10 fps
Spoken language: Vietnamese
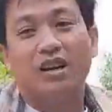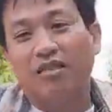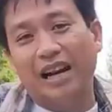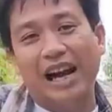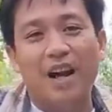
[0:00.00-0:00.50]

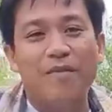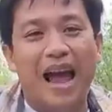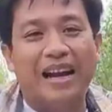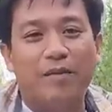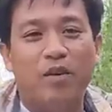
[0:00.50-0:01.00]
Và ngày hôm
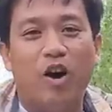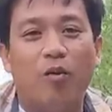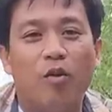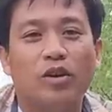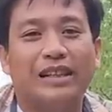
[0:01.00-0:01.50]
nay thì Bùi
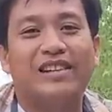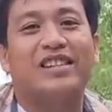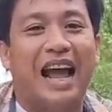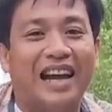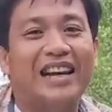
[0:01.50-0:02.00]
Hồ muốn
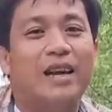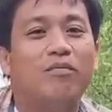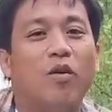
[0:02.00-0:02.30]
trải nghiệm